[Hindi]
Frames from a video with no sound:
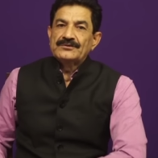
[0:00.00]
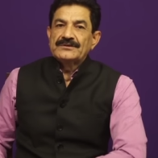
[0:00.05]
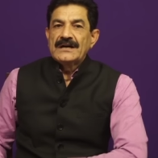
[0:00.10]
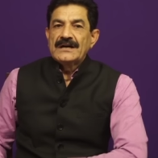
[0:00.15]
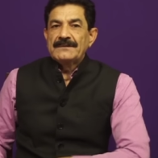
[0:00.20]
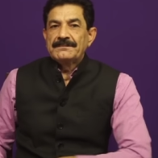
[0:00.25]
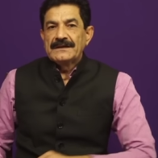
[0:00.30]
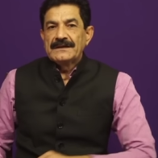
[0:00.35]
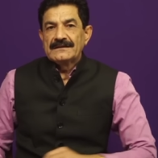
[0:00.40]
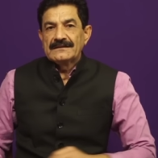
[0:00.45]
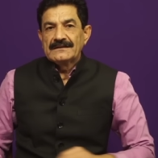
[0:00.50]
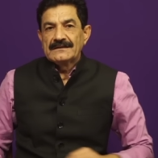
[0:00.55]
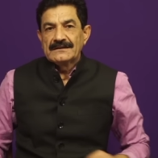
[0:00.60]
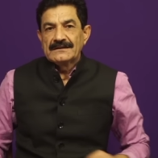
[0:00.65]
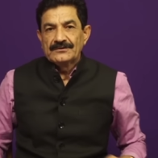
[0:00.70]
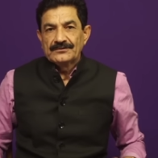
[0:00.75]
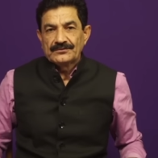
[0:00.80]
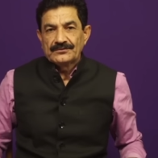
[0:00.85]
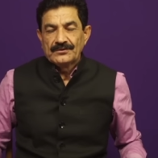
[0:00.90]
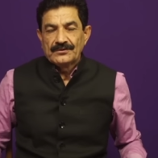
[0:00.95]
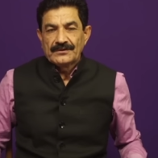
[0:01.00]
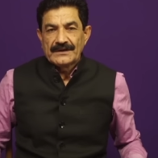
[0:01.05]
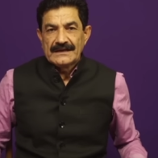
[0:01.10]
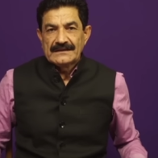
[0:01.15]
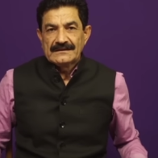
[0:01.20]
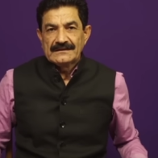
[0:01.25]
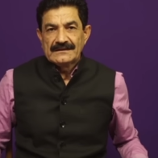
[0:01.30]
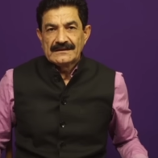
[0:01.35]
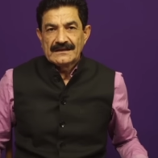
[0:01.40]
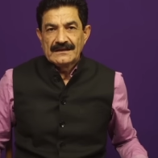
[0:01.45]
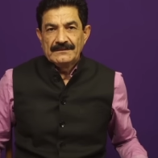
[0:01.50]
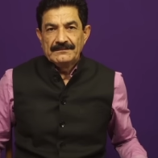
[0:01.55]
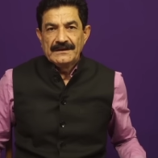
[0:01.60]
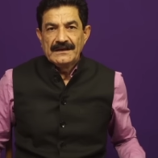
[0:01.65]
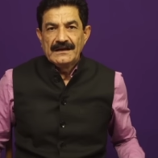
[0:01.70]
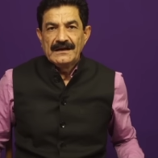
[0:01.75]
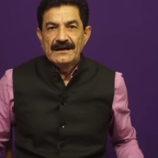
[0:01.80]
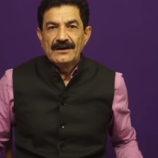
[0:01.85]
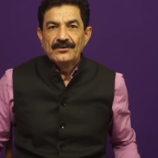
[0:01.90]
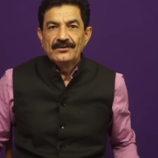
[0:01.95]
सांप रहता था उसको कहता था कि भाई
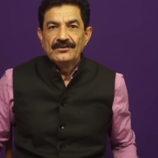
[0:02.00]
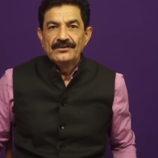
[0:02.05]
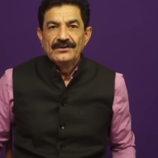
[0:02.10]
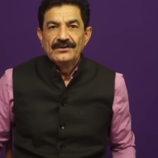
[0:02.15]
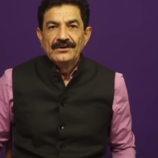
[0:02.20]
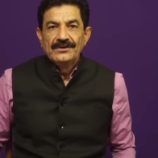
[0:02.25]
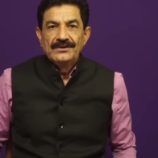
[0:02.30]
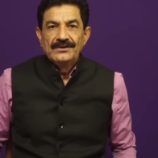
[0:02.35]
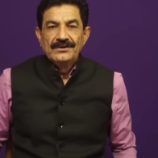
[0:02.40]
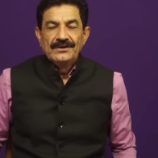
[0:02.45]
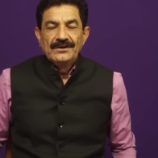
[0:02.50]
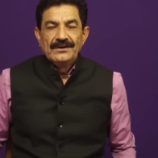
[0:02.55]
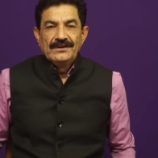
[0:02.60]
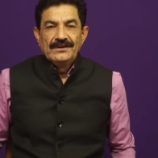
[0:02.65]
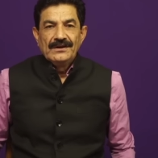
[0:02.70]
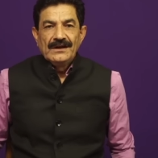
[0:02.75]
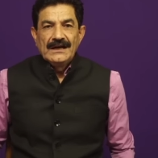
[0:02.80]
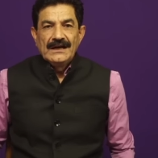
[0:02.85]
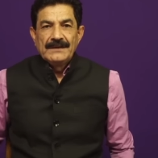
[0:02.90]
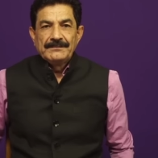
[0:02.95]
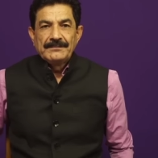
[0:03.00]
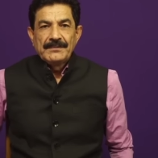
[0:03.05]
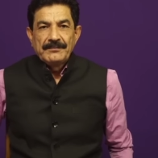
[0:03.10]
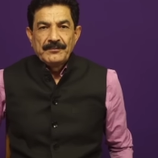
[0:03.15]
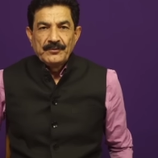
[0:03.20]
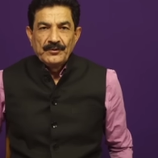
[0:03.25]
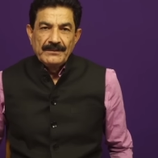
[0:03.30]
आओ आप पूरे